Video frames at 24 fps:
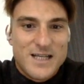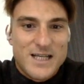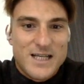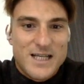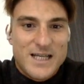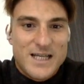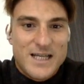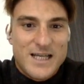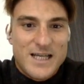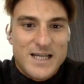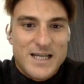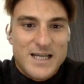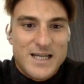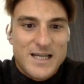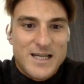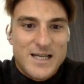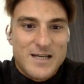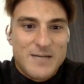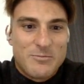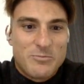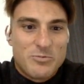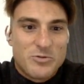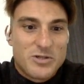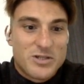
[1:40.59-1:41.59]

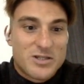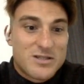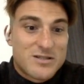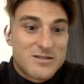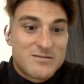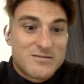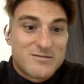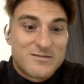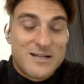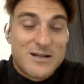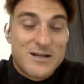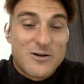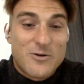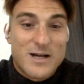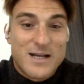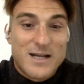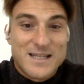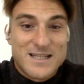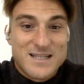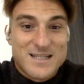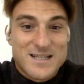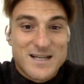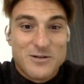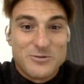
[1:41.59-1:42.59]
eh, pues trajo
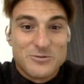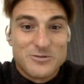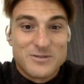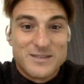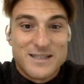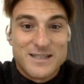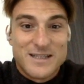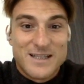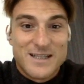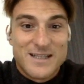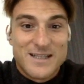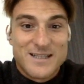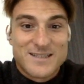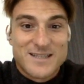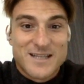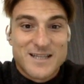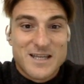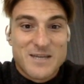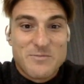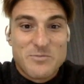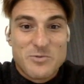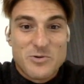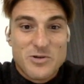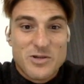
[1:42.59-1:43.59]
al scout de, este
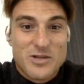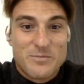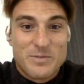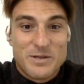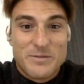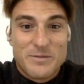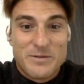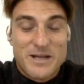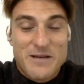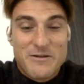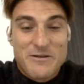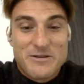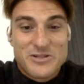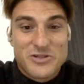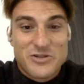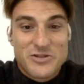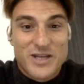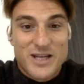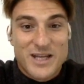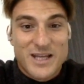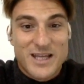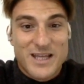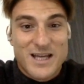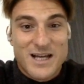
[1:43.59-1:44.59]
equipo, de primera
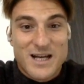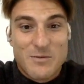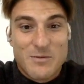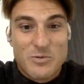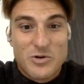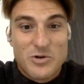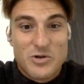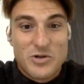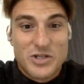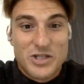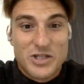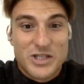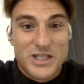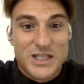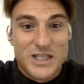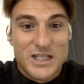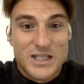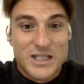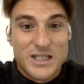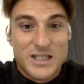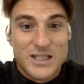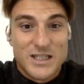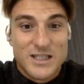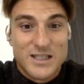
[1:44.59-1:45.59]
división de aquí de Japón
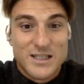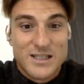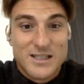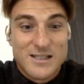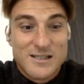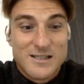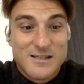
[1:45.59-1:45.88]
y,